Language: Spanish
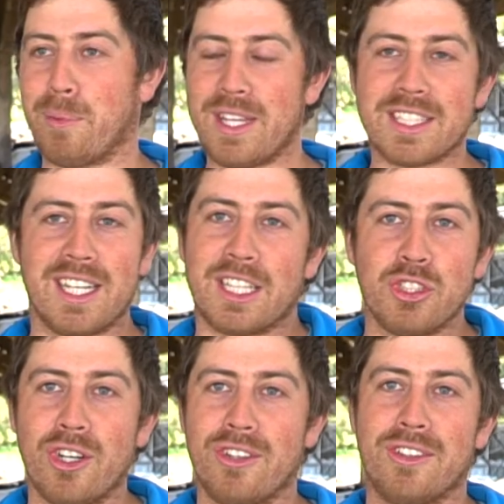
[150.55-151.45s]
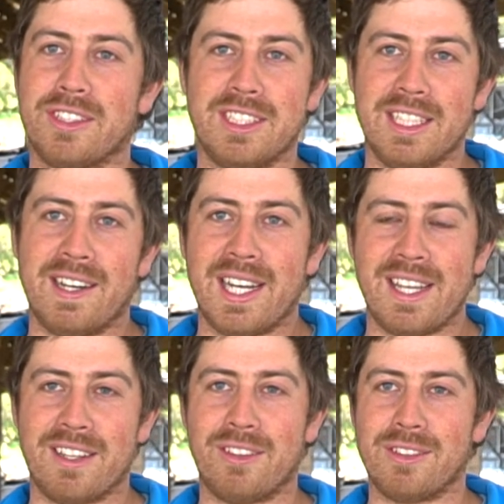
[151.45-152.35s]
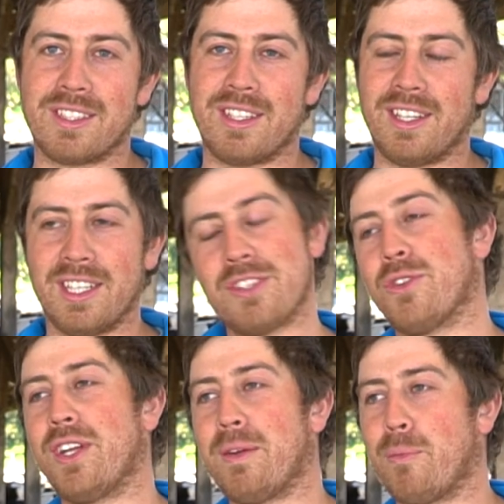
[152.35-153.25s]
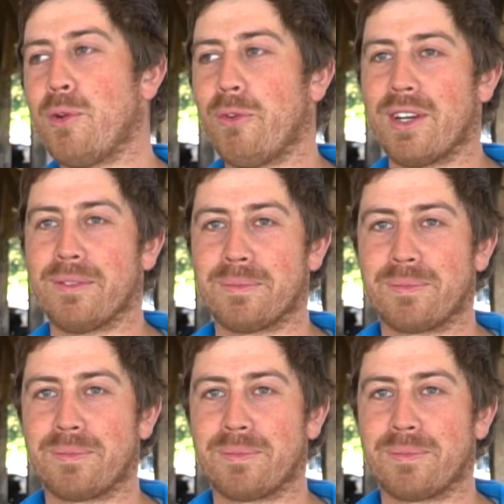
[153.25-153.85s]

podía hacerla solo, no necesitaba a nadie, entonces eso era muy bueno.